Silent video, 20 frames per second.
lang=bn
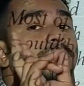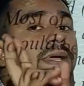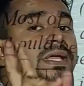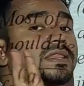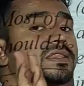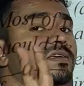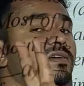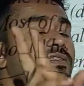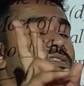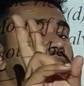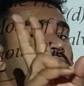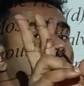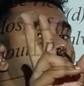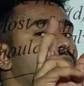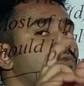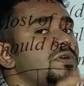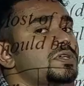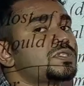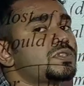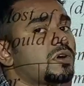ব্যক্তি হচ্ছে
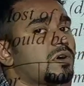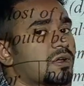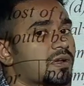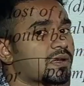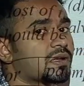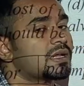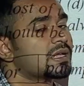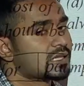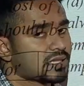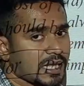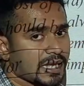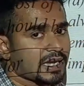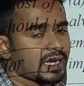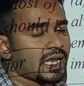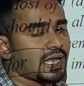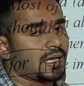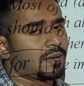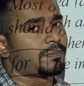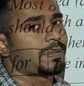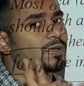দুইজন তাই
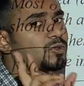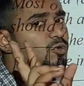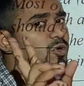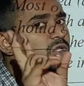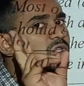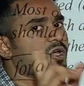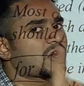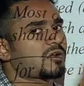না বা দুই